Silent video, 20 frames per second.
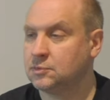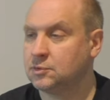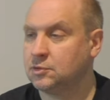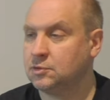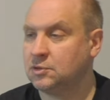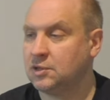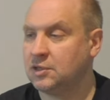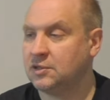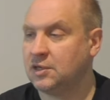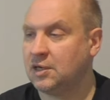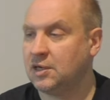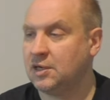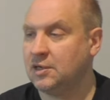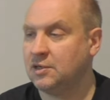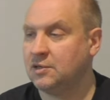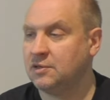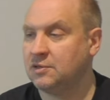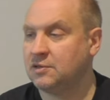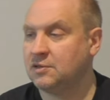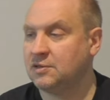und das
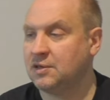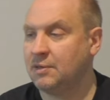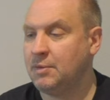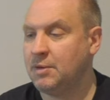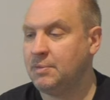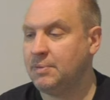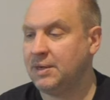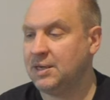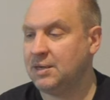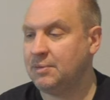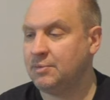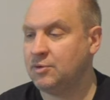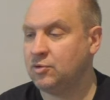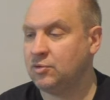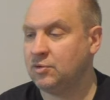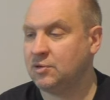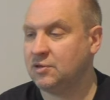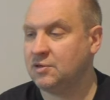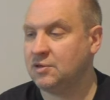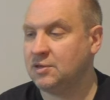als Sammelbecher
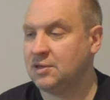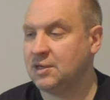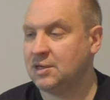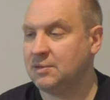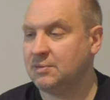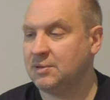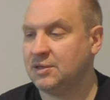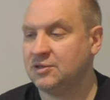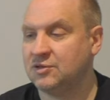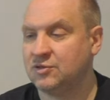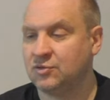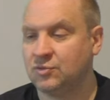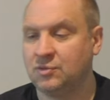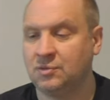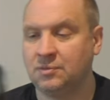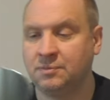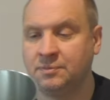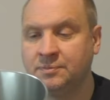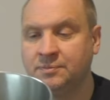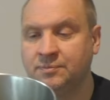benutzen, aber
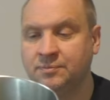so,